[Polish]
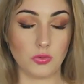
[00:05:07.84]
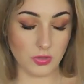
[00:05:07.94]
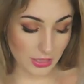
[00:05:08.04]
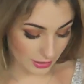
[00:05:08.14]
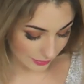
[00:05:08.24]
tą
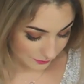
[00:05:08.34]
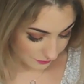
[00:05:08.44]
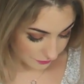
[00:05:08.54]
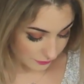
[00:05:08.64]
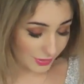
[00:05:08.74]
sukienkę,
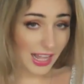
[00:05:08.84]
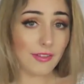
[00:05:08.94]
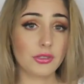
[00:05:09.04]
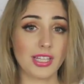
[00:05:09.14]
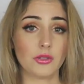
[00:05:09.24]

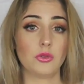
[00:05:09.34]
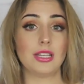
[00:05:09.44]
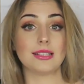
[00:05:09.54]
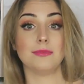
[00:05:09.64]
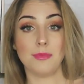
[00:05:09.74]
a w dodatku
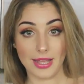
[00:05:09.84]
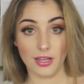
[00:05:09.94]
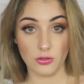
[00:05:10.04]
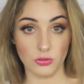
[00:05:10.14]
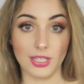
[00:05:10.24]
jest
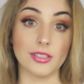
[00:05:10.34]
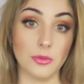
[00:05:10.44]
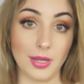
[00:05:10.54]
mega krótka,